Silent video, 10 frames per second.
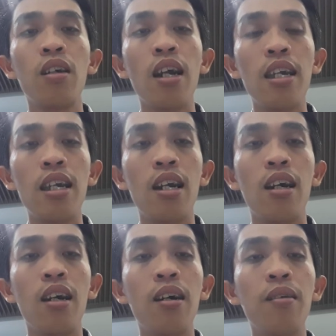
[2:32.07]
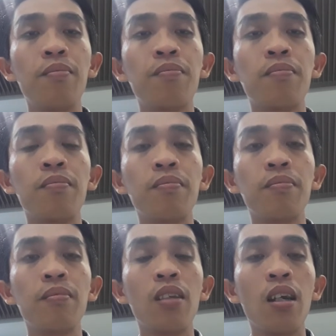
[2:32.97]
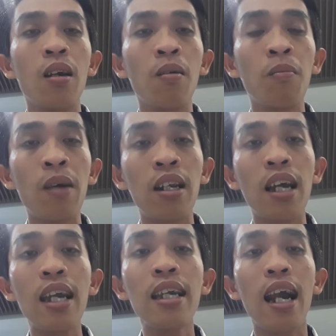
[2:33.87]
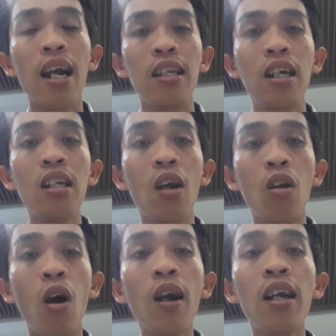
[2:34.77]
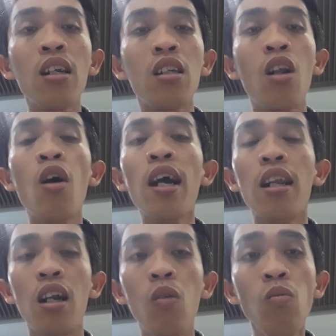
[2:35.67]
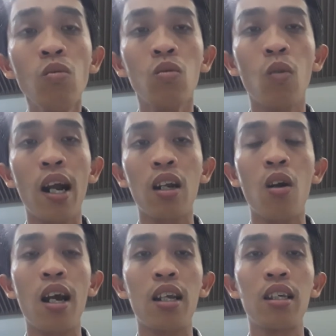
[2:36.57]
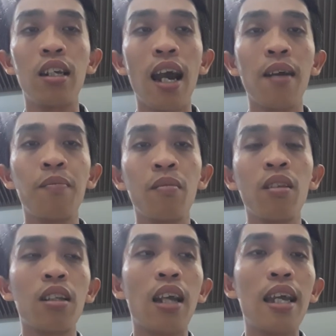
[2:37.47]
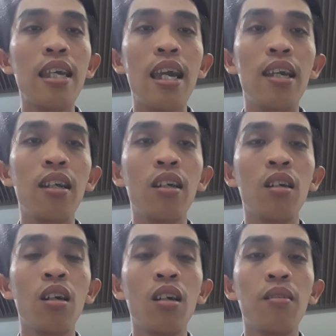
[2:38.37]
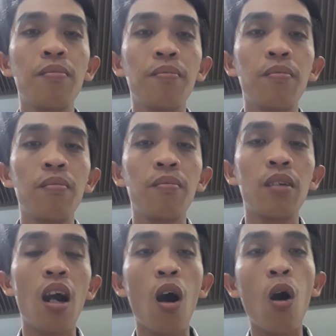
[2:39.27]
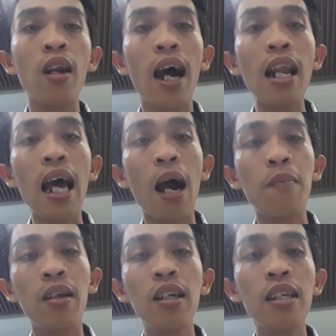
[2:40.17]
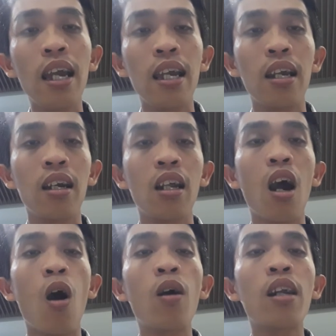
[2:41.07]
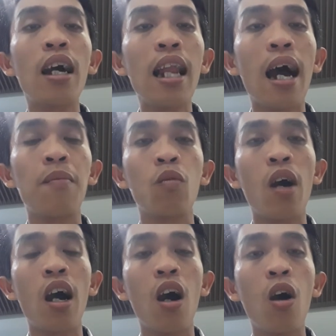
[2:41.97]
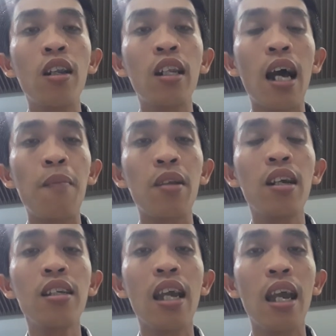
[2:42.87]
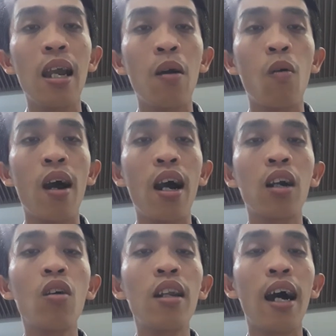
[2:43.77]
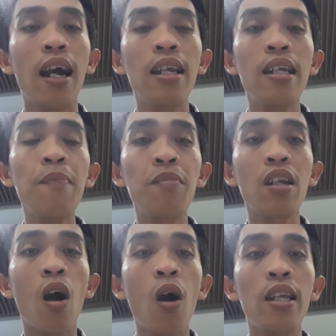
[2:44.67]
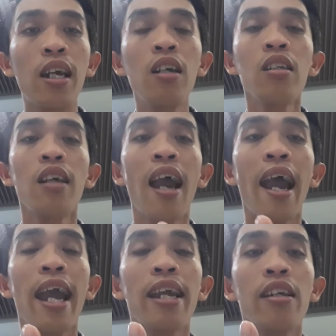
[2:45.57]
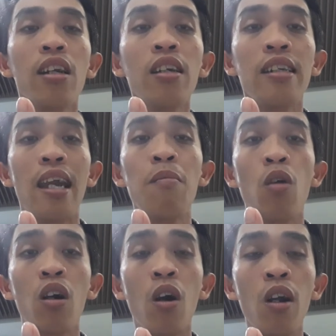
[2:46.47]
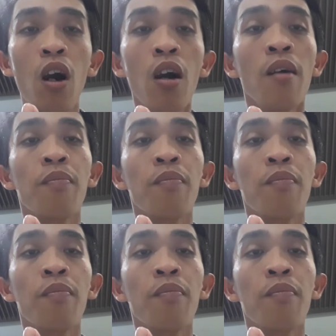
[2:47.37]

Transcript: thì uh, mình thấy rằng những điều đó nó rất là đúng hoàn toàn là siêu thật tại vì họ đã làm những gì họ đã làm và họ làm những gì và có thể giúp cho những hai đứa trẻ mồ côi đó